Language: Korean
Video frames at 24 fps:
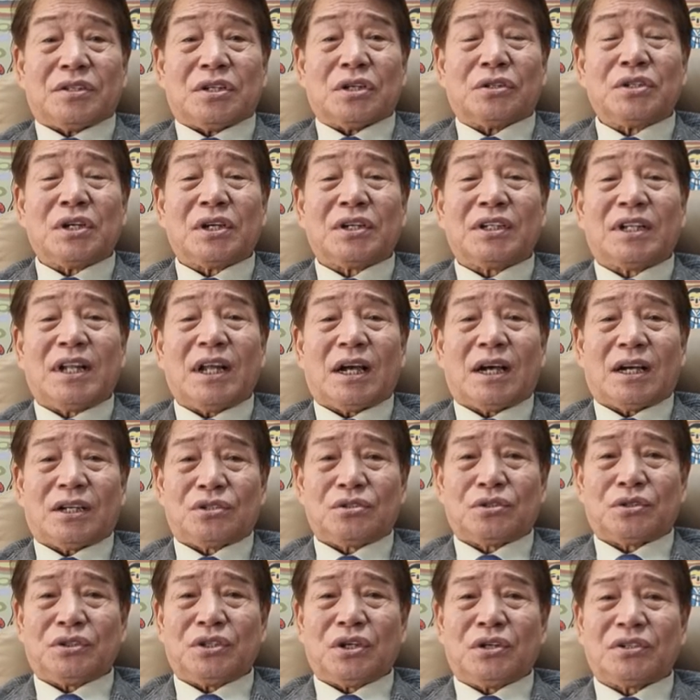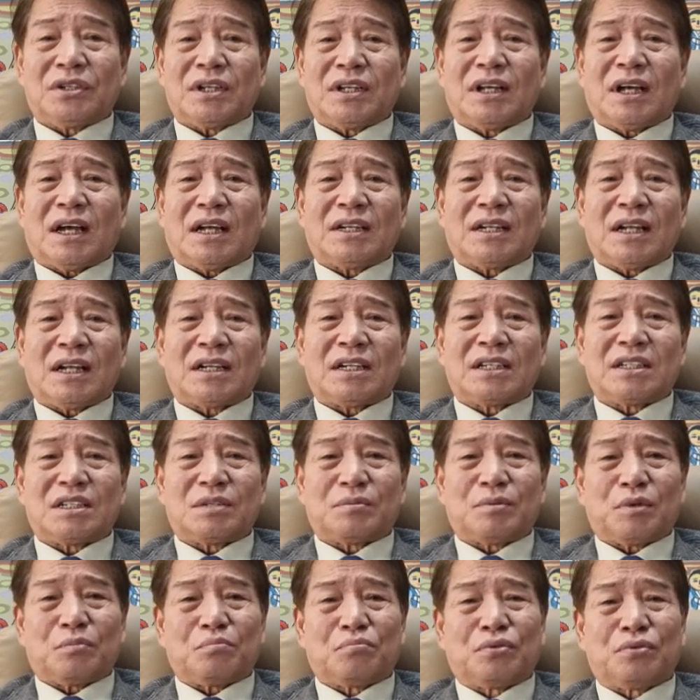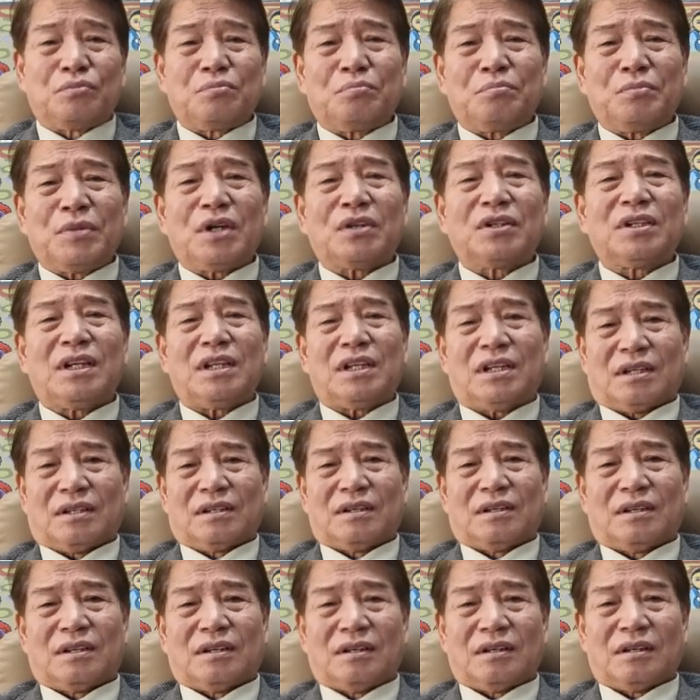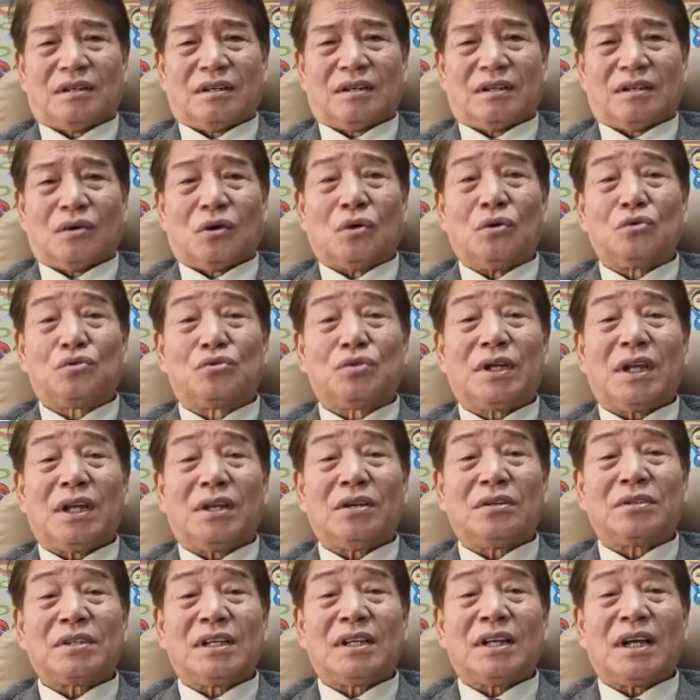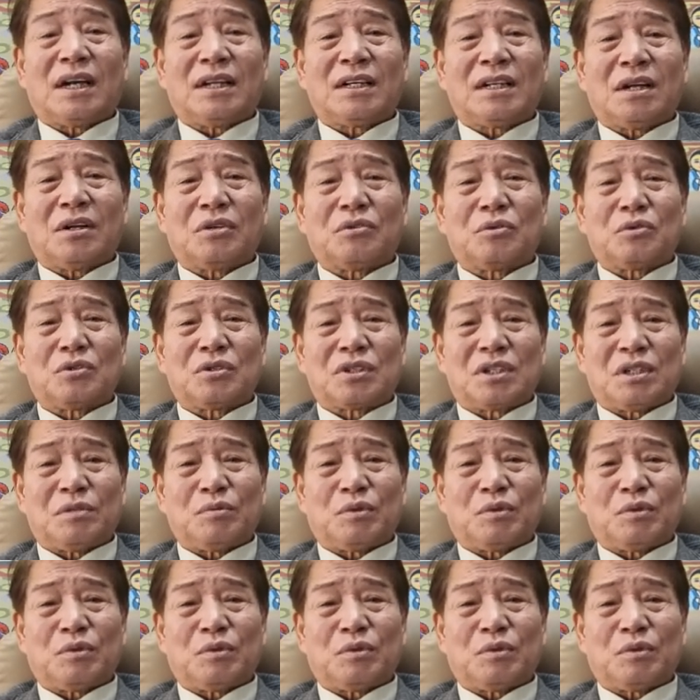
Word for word: 저녁이 돼가지고 연기가 안 나는 집은 분명히 골뚝에 연기가 안 나는